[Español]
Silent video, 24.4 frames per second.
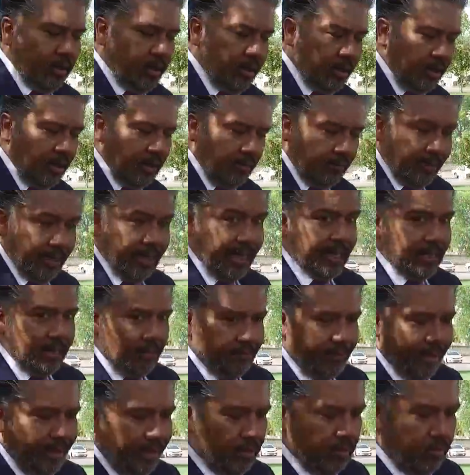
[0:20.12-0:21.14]
que deberían
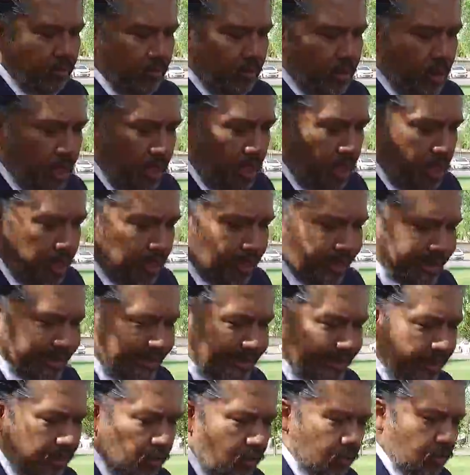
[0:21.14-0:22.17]
de verlo,
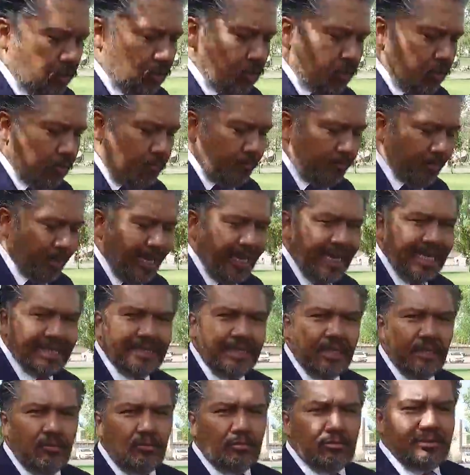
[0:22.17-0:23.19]
sino a la
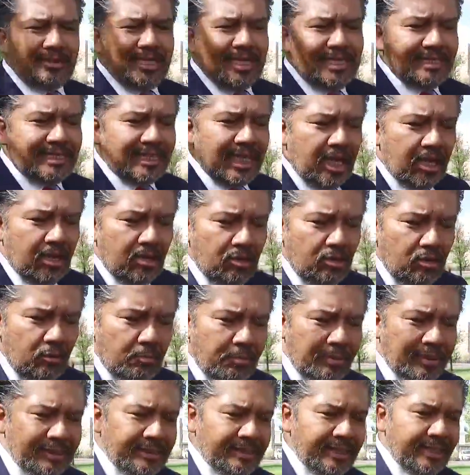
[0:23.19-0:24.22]
circunstancia. No
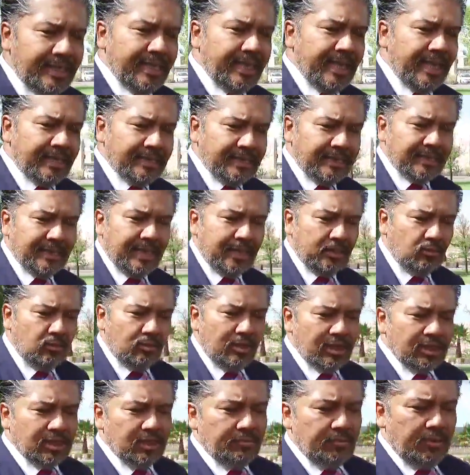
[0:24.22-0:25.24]
pensé que a esas
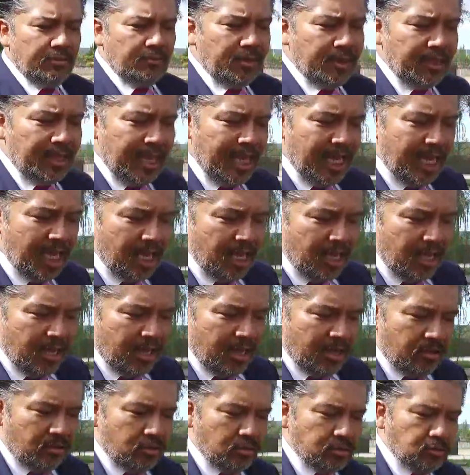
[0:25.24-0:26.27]
alturas de mi vida
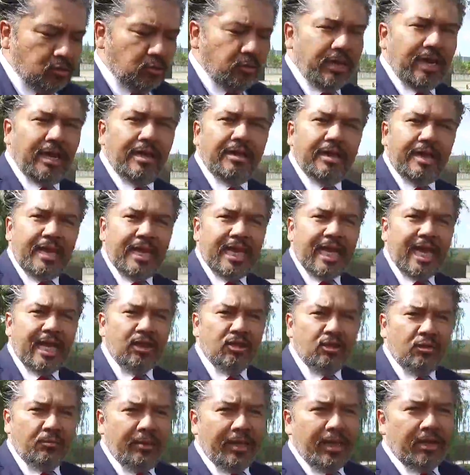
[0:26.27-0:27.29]
yo estuviera
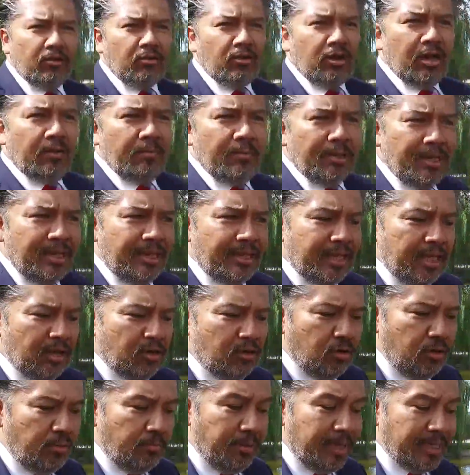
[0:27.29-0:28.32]
dedicándome a lo que me
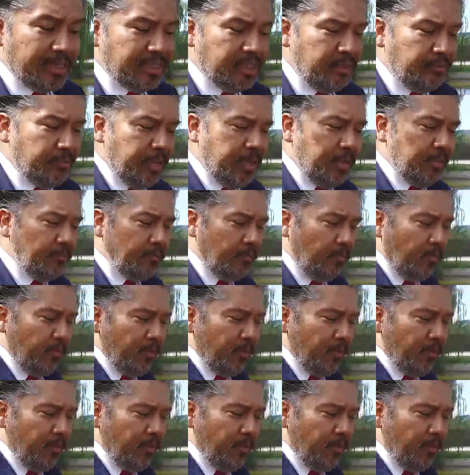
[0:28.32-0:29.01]
dedico y máxime